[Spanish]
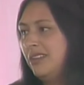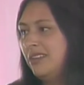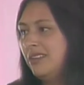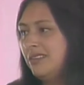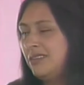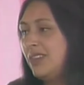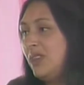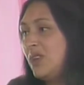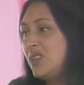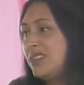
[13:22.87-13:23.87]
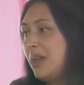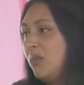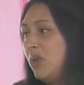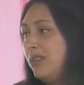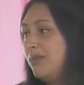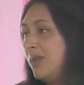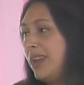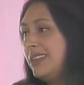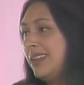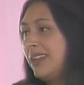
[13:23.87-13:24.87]
Si Dios es amor, ¿cuál
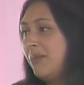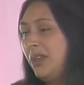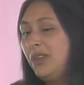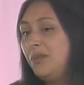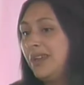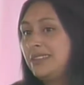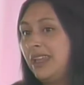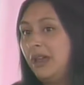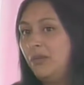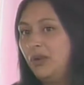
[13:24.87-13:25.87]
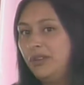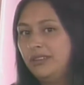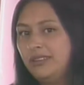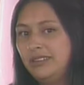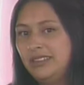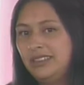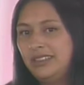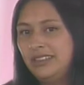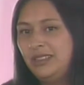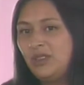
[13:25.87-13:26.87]
es el camino más que el amor?
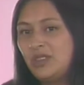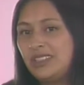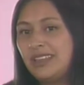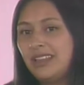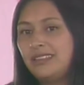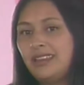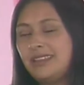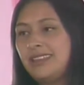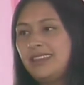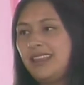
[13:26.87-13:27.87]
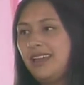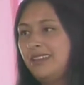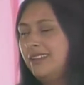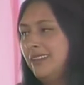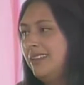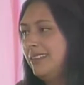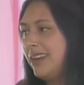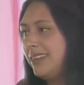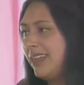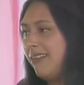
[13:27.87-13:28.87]
Entonces Santa Teresita
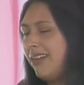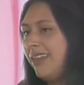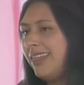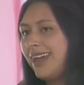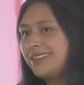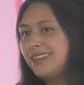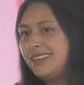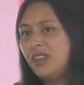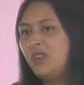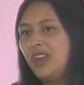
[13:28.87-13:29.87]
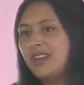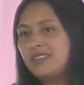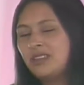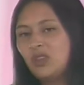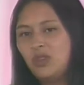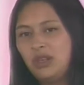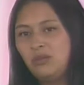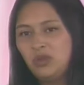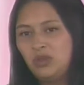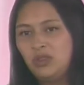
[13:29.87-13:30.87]
trataba de darse y de donarse a todo el
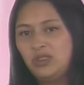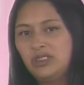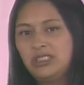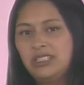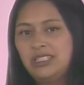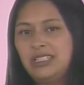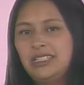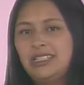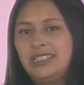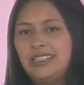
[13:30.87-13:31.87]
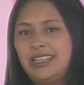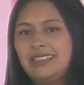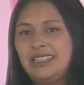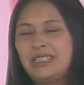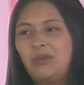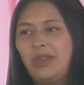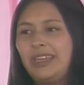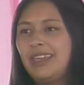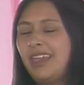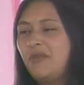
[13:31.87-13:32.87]
mundo. Ella decía también
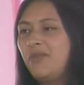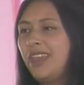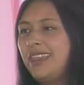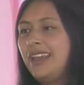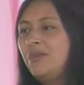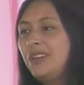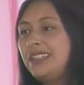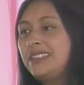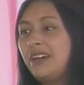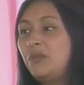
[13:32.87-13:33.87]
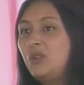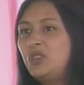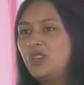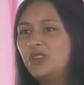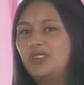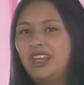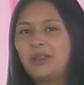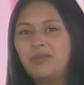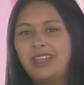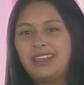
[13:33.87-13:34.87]
que a ella le molestaba mucho que una
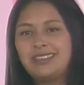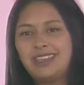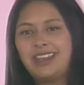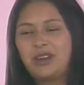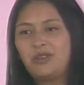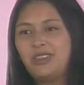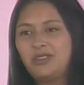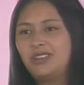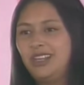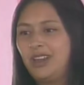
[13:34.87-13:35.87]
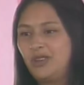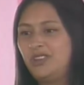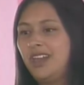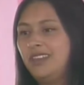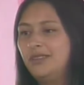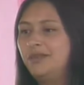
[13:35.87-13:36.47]
hermana hiciera ruido con el rosario.